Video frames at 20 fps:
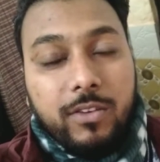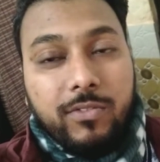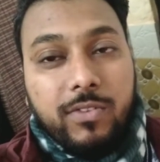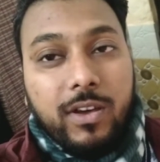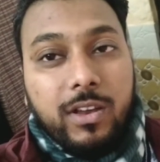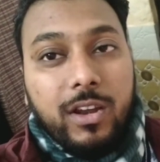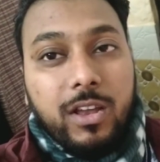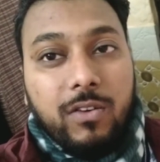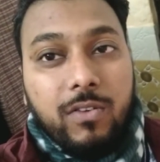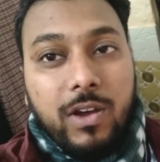
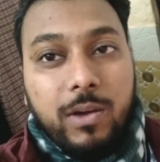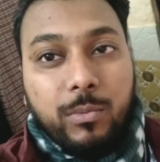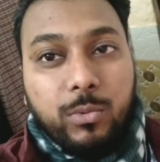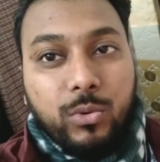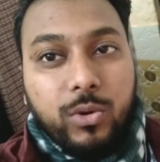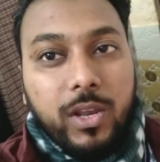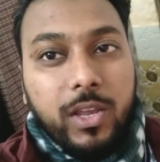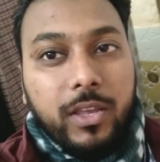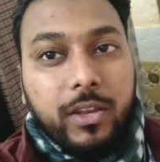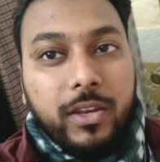फैला हुआ है
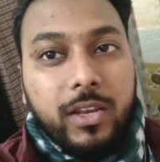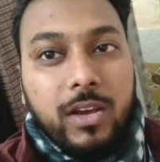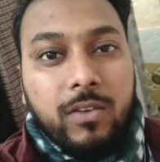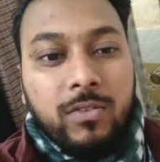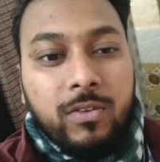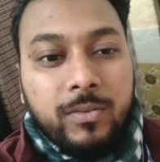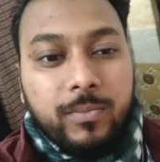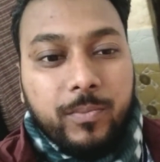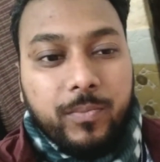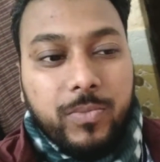पूरा एरिया
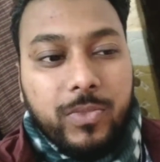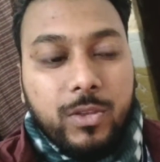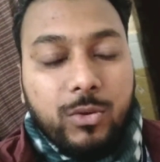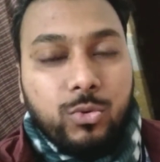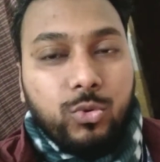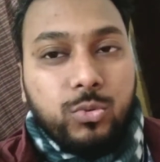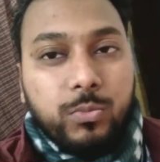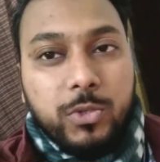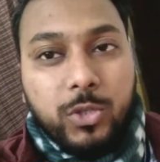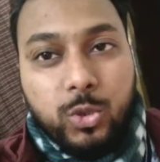वो
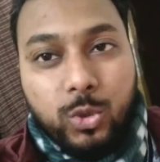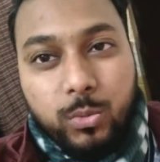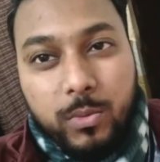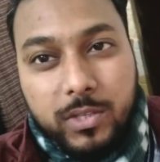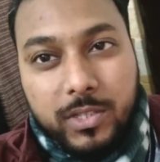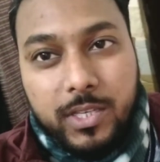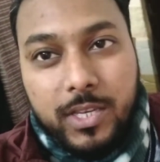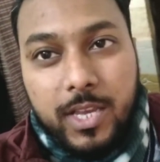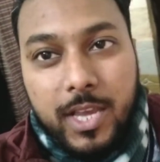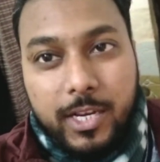उसमें से तो
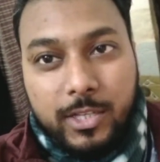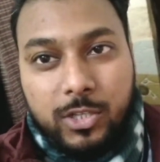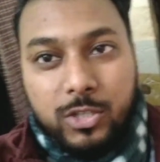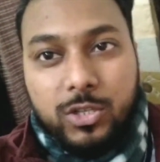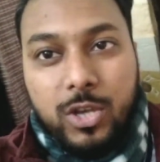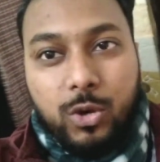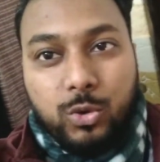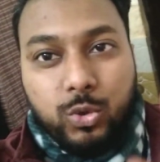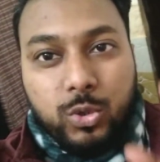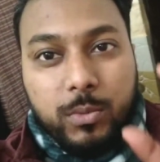बस ये
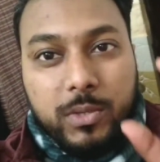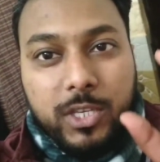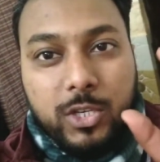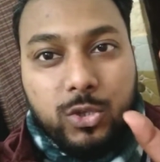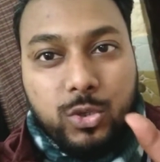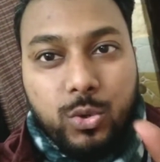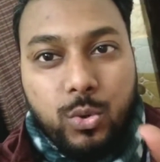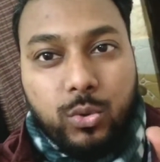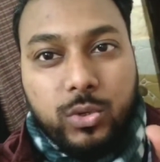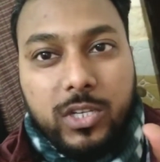एक्सिस हाउस तो बस
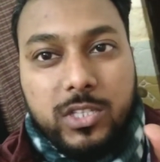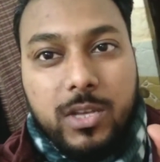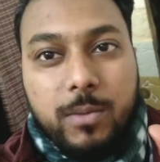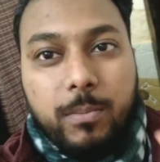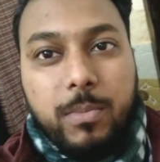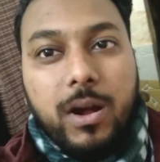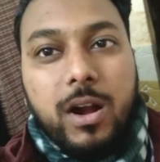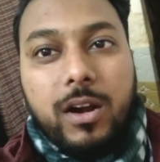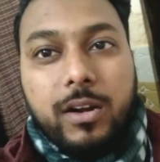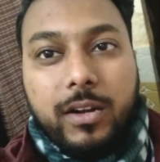एक छोटा सा
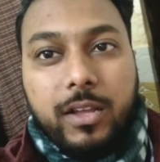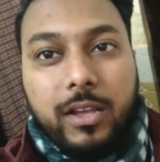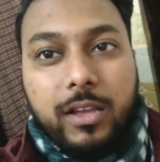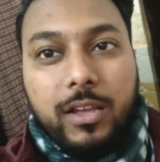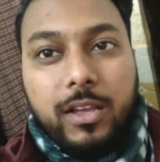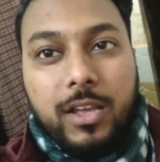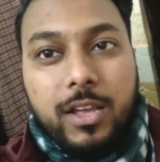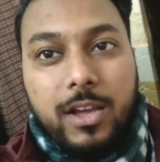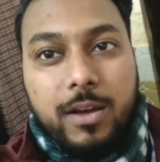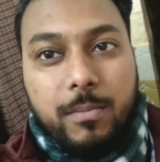पार्ट है
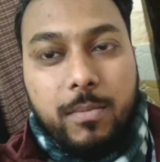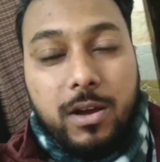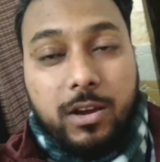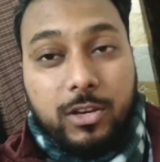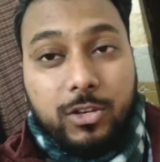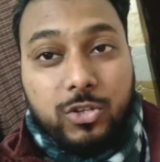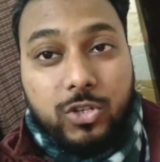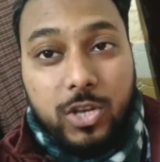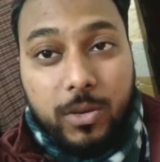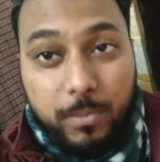
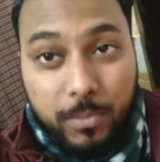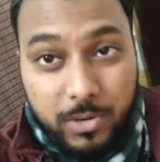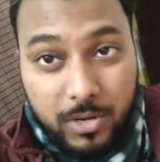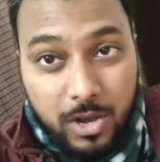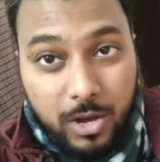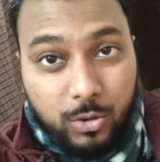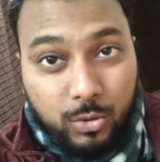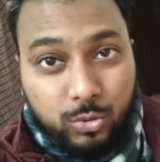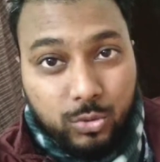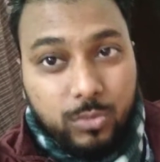बाकी जेपी
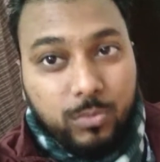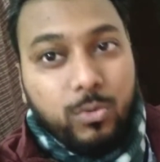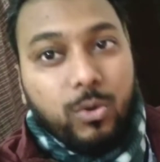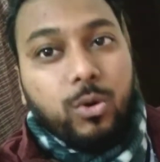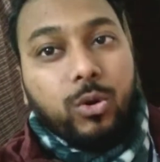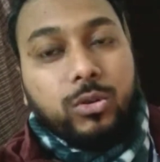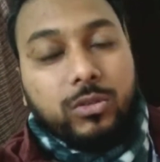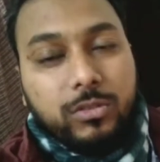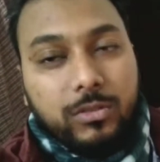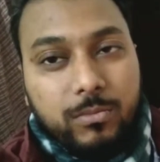हाउस तो
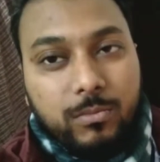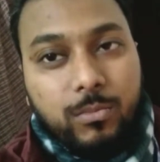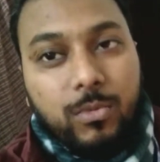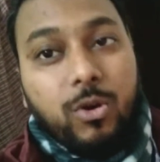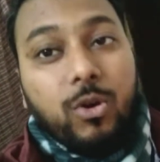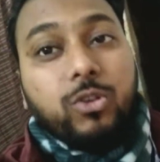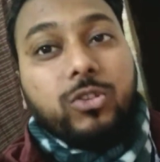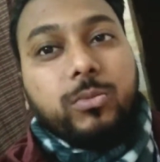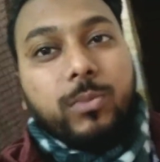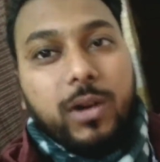बहुत
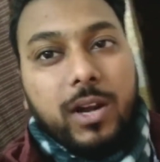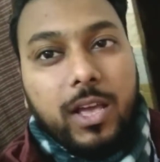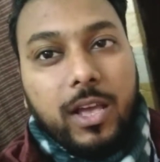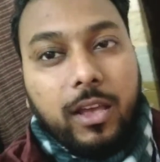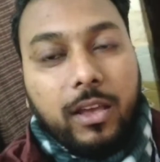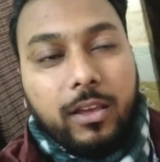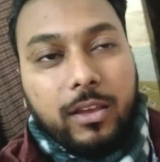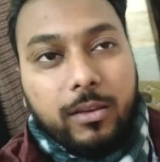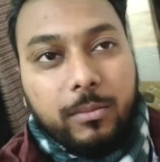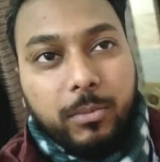बहुत बड़ा
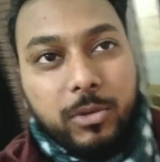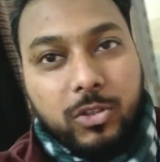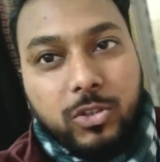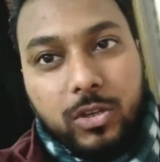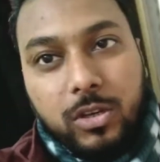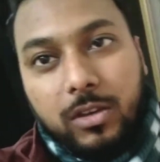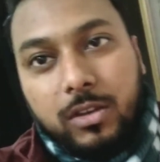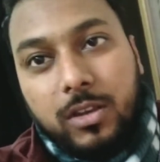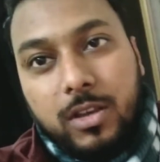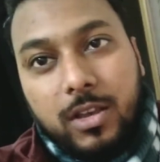है
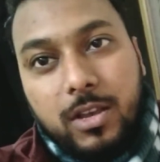पीछे